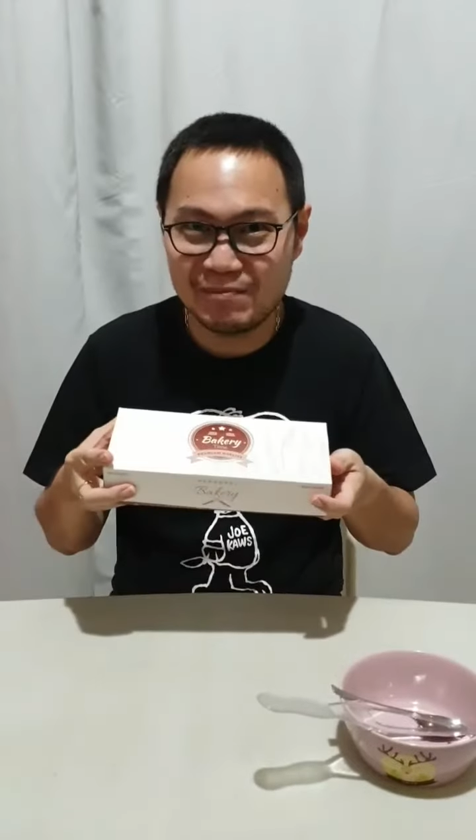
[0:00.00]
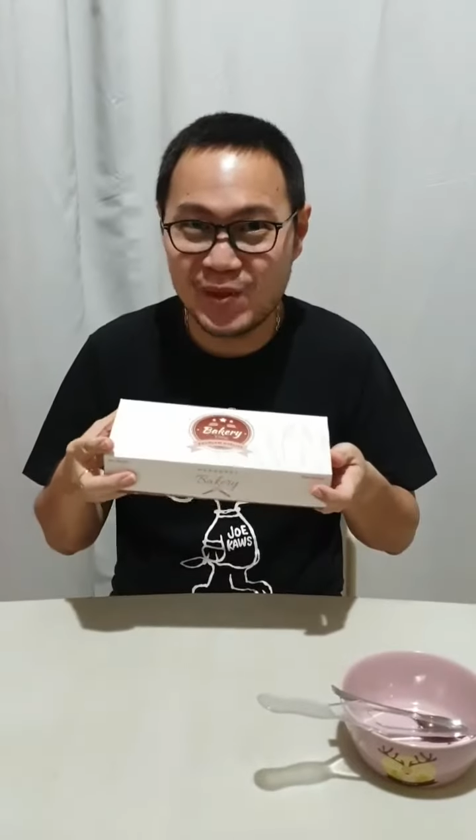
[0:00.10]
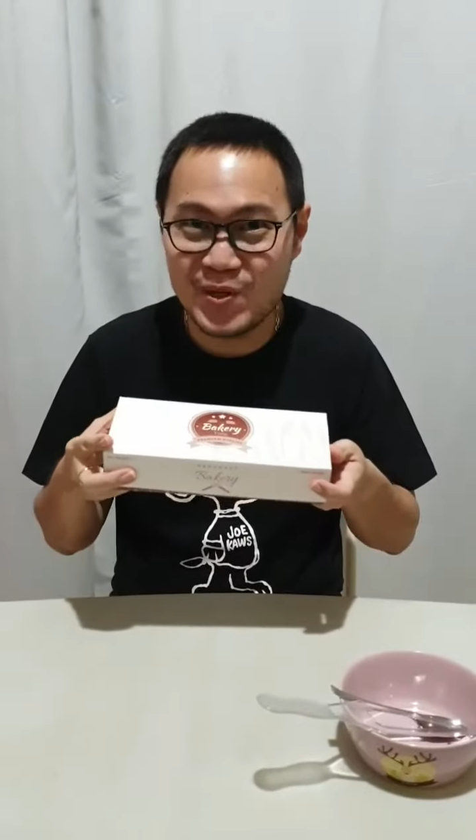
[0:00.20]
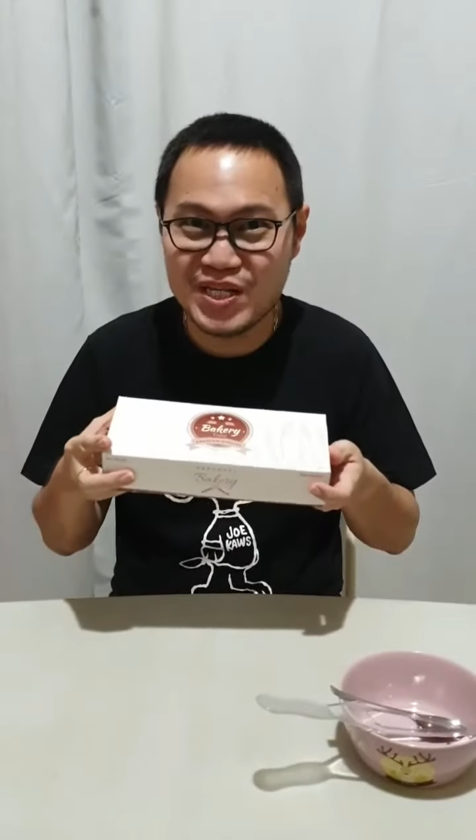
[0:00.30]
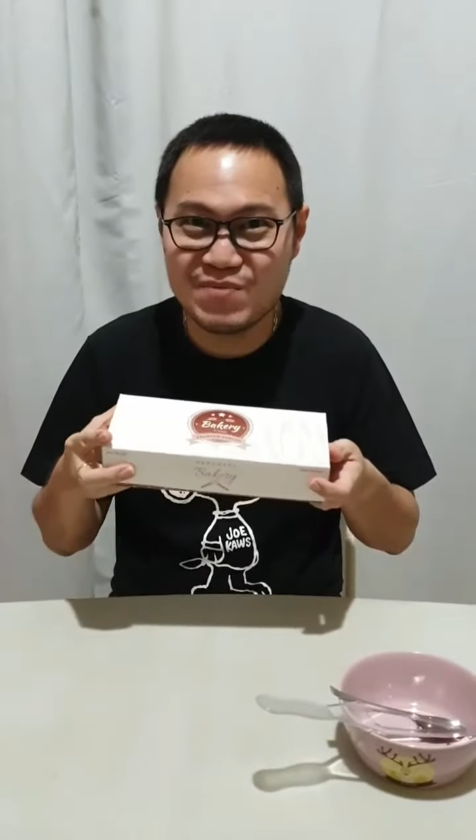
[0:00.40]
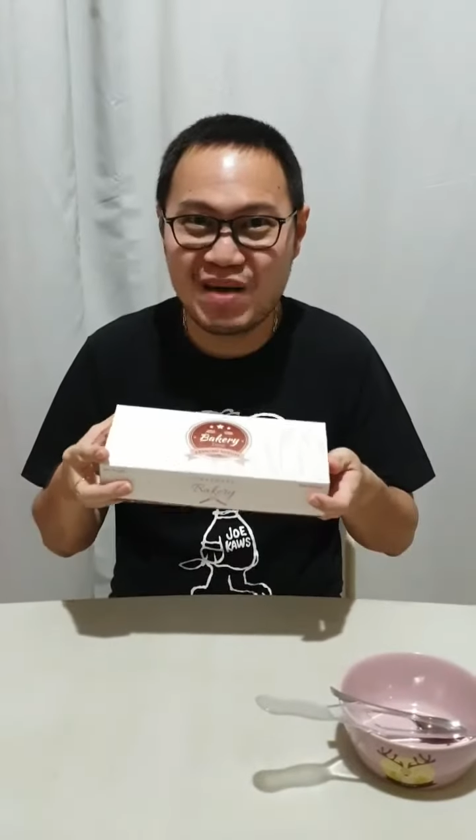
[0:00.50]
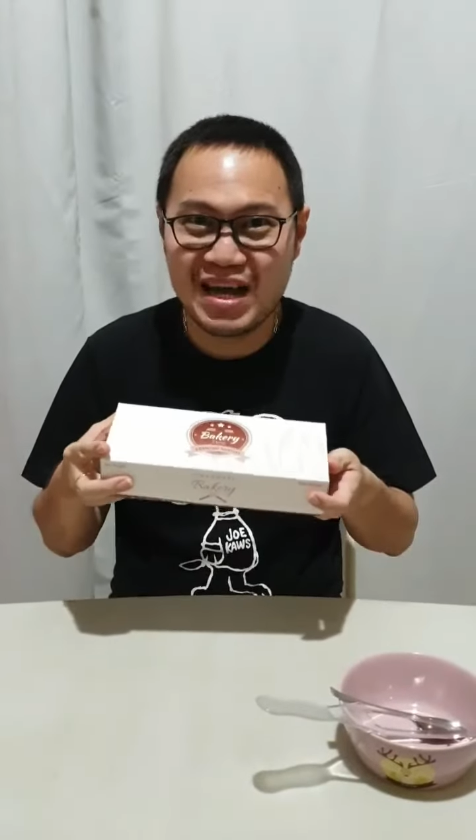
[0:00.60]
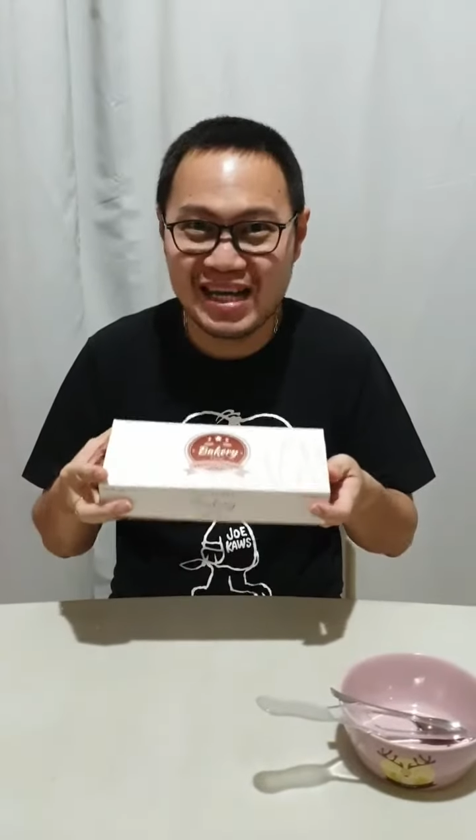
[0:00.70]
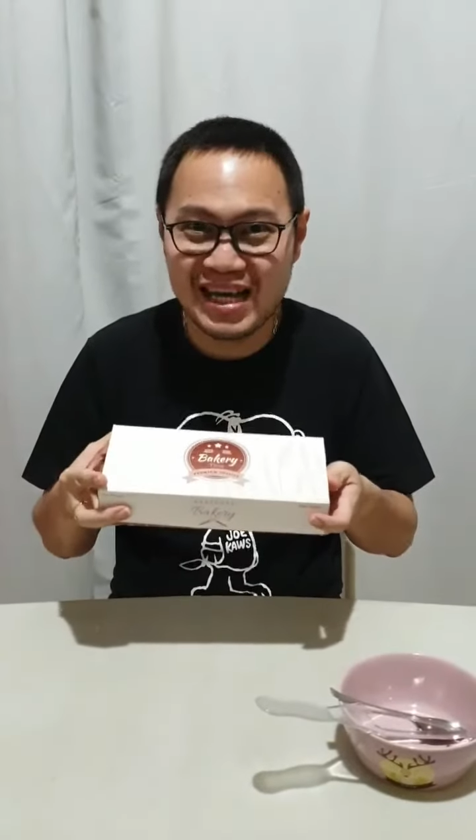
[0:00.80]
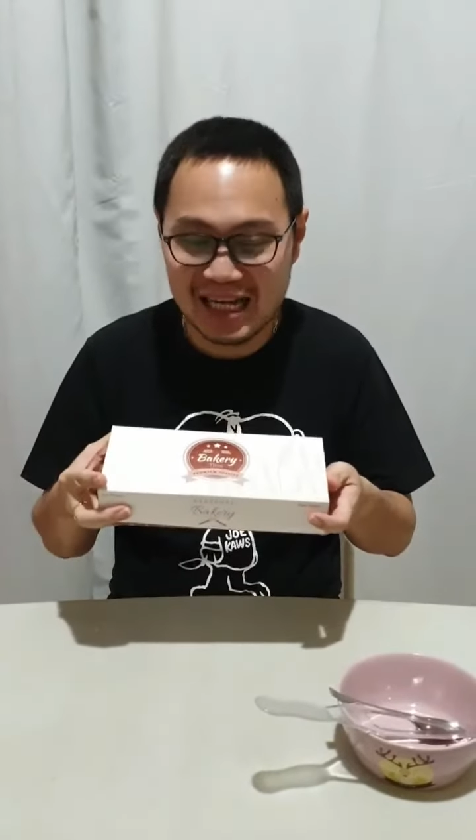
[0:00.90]
brownies
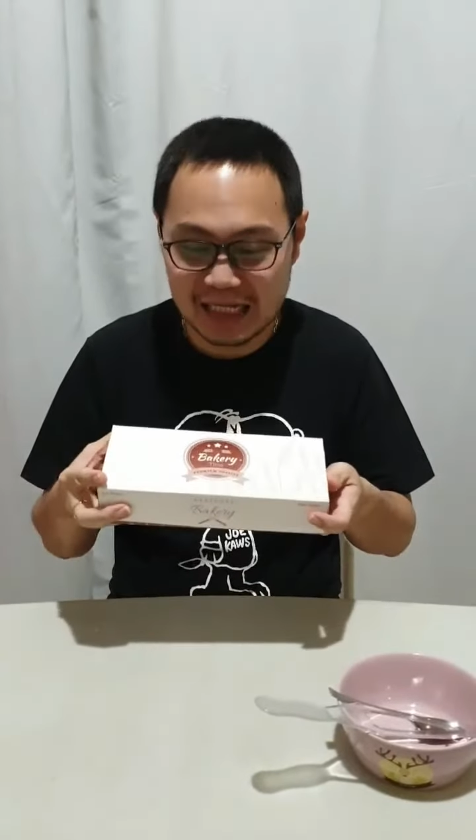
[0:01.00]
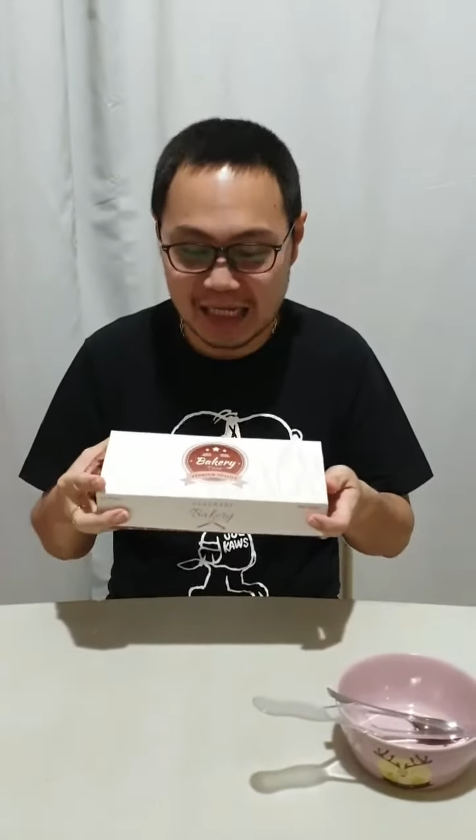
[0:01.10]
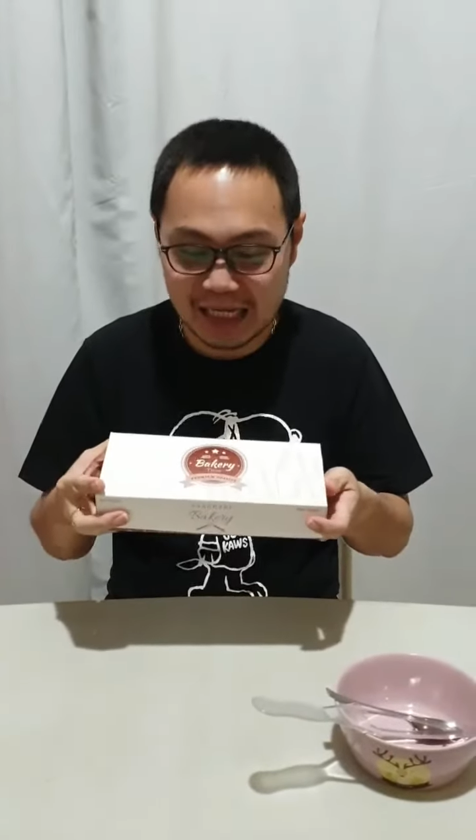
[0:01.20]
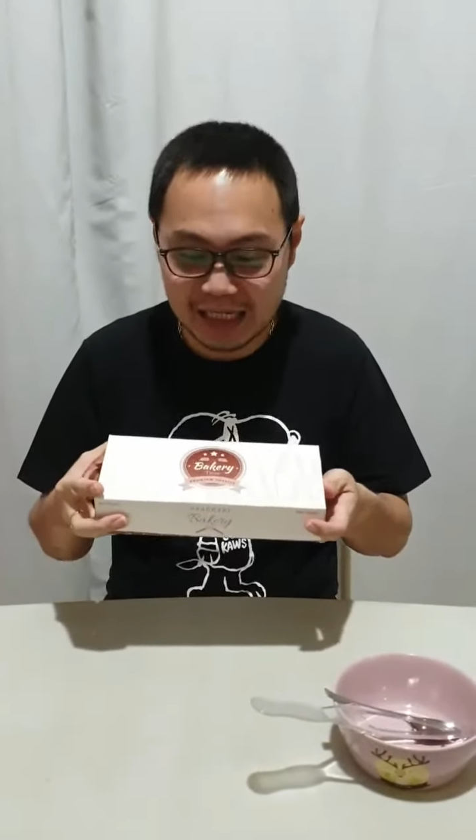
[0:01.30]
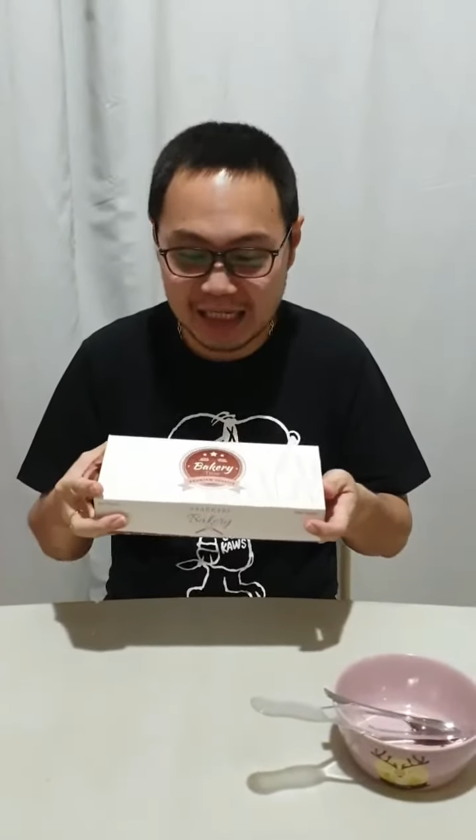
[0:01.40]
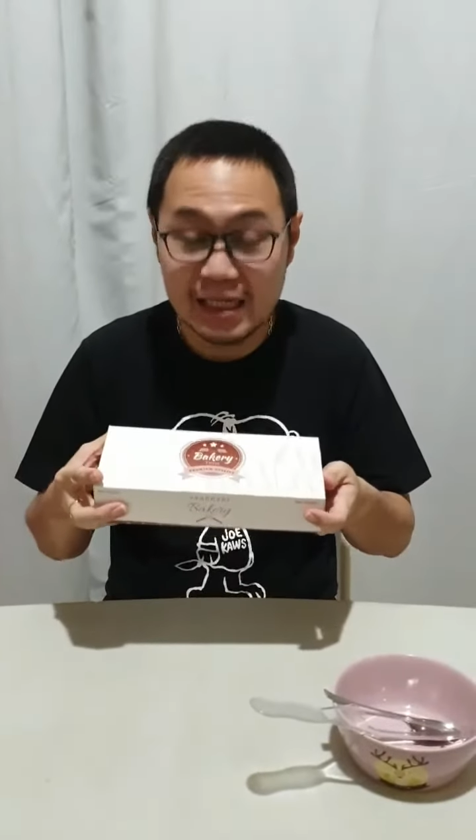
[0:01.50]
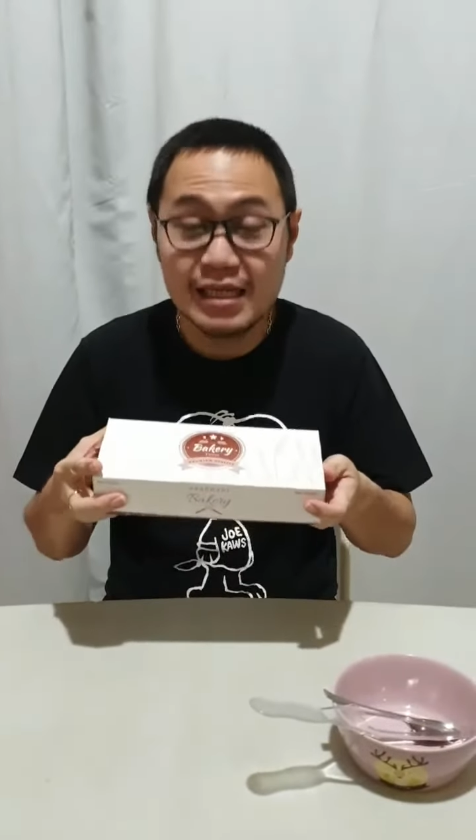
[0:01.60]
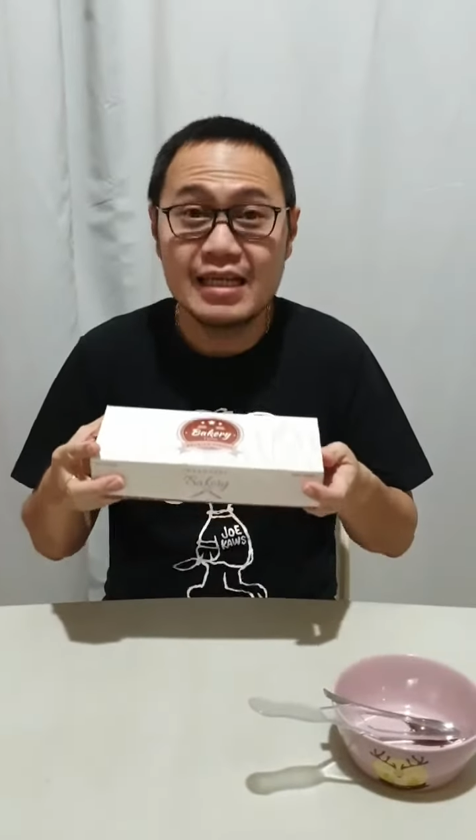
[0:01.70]
panggang dari